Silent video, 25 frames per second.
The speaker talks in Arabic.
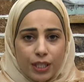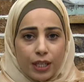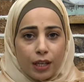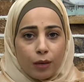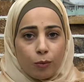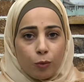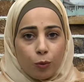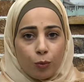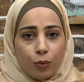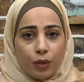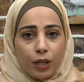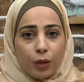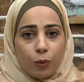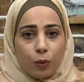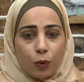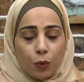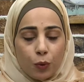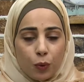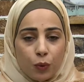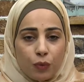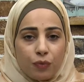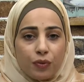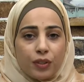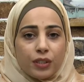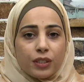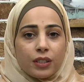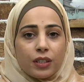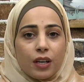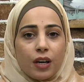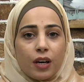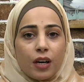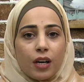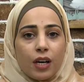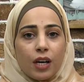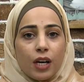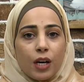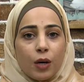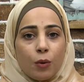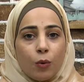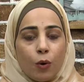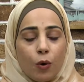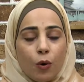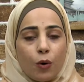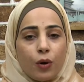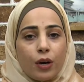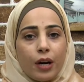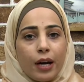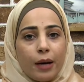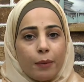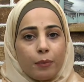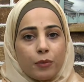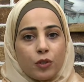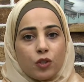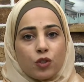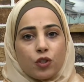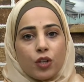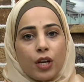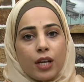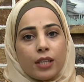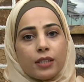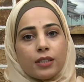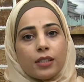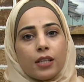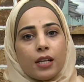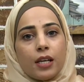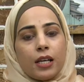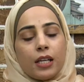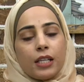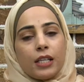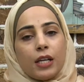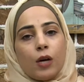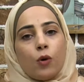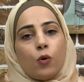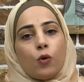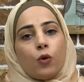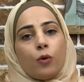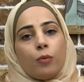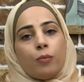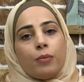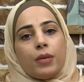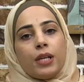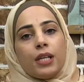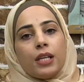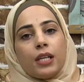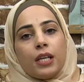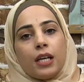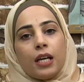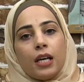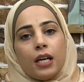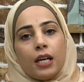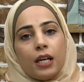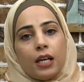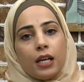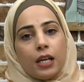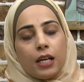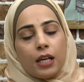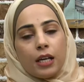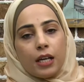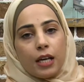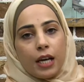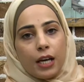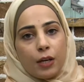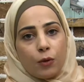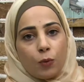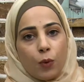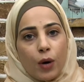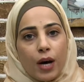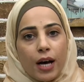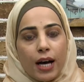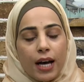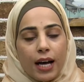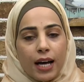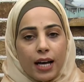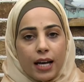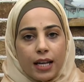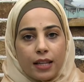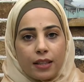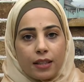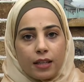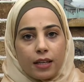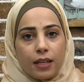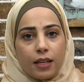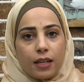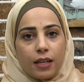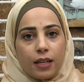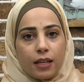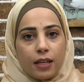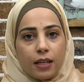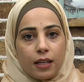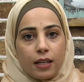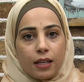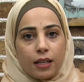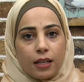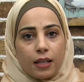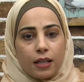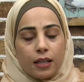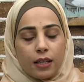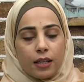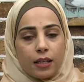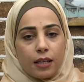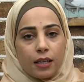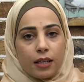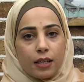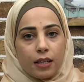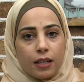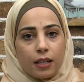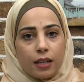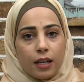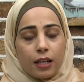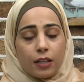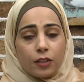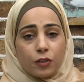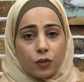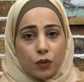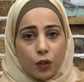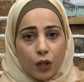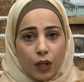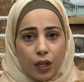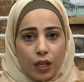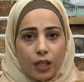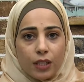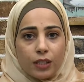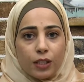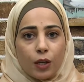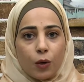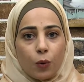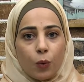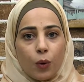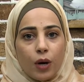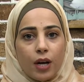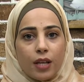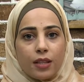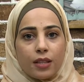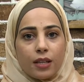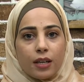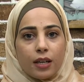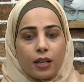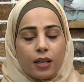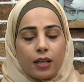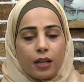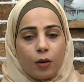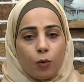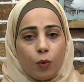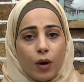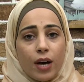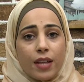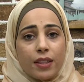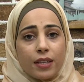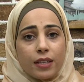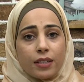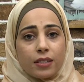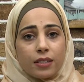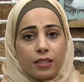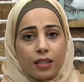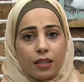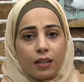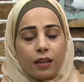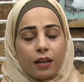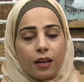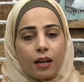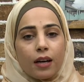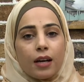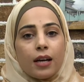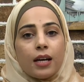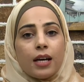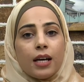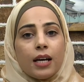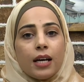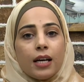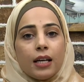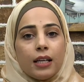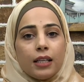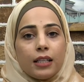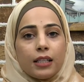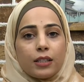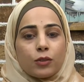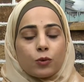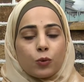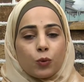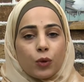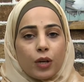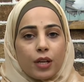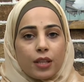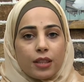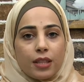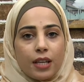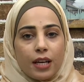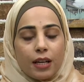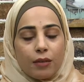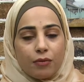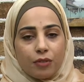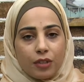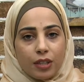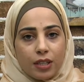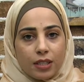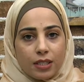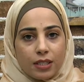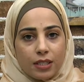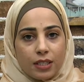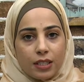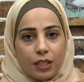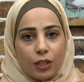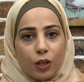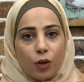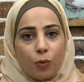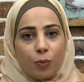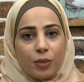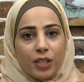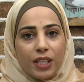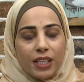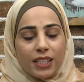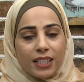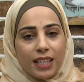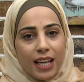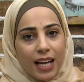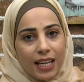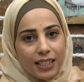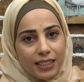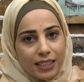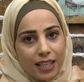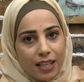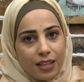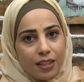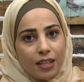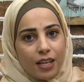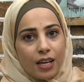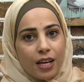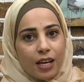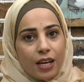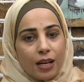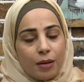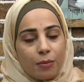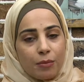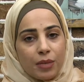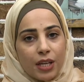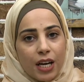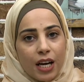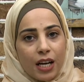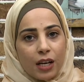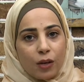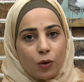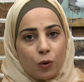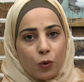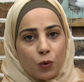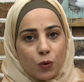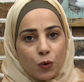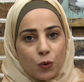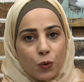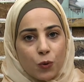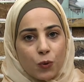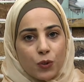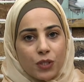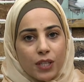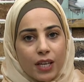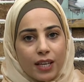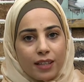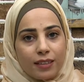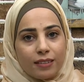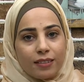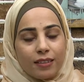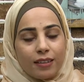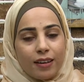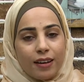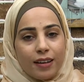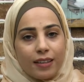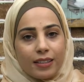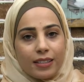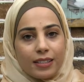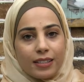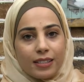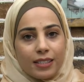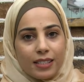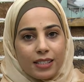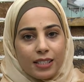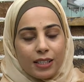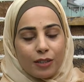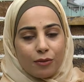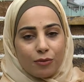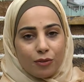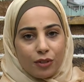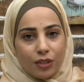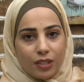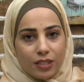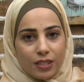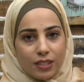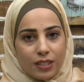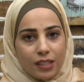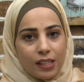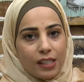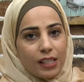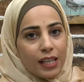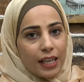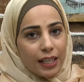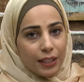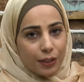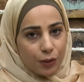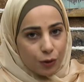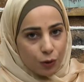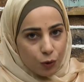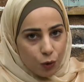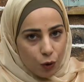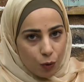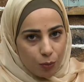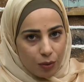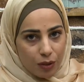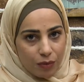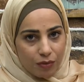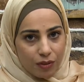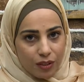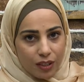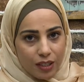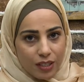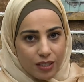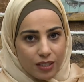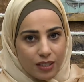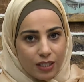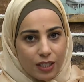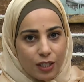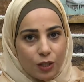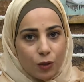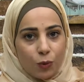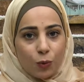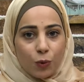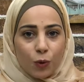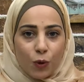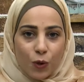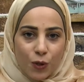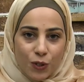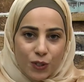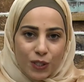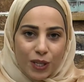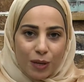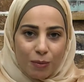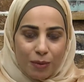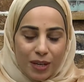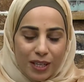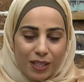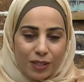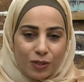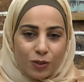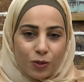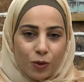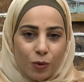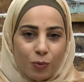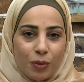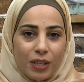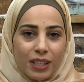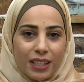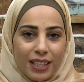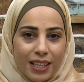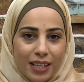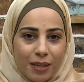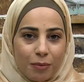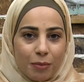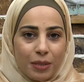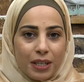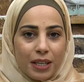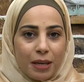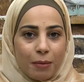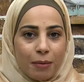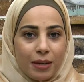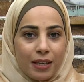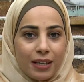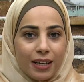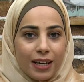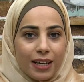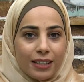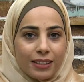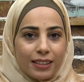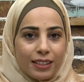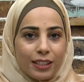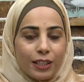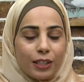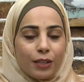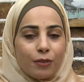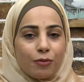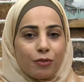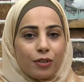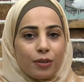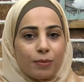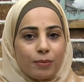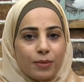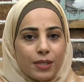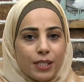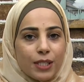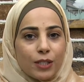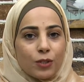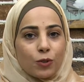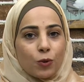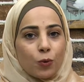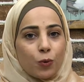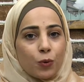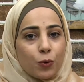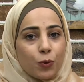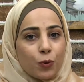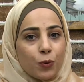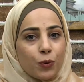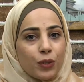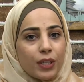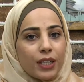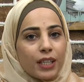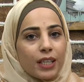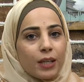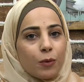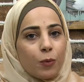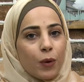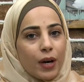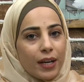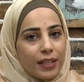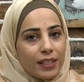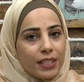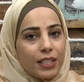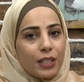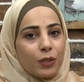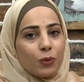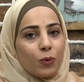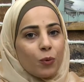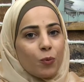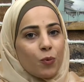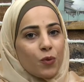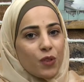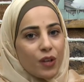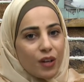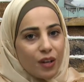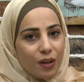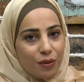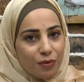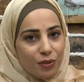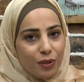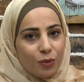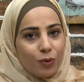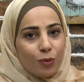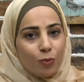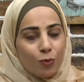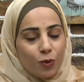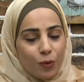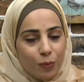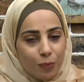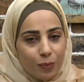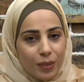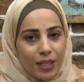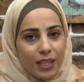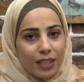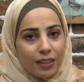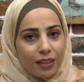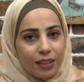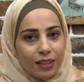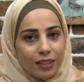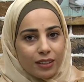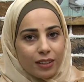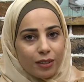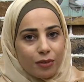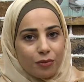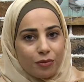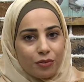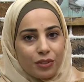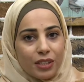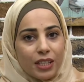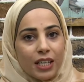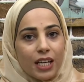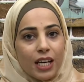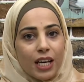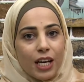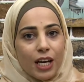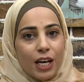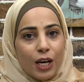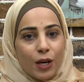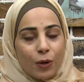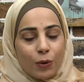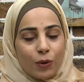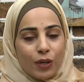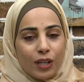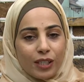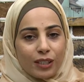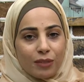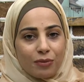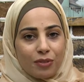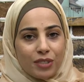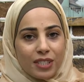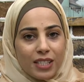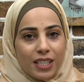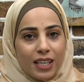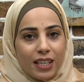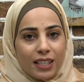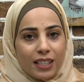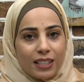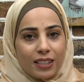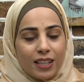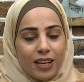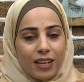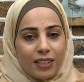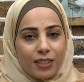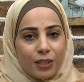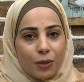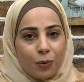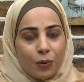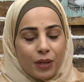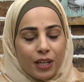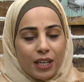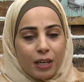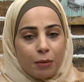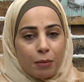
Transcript: ممكن وكل فتره واخرى عم نشهد نوع من آه، انواع هذا الاضطهاد او هذا او هذه السرقه لتراثنا الفلسطيني، اليوم بدنا نتحدث بهالخصوص اكثر عن الزي الفلسطيني، عن التوب الفلسطيني ونخص كمان التوب الكرمي كمان لحتى نعرف رمزيه مزيته ونكون احنا واعيين ومثقفين وملمين ايضا في كل هالتفاصيل اكيد حاضره ويانا مع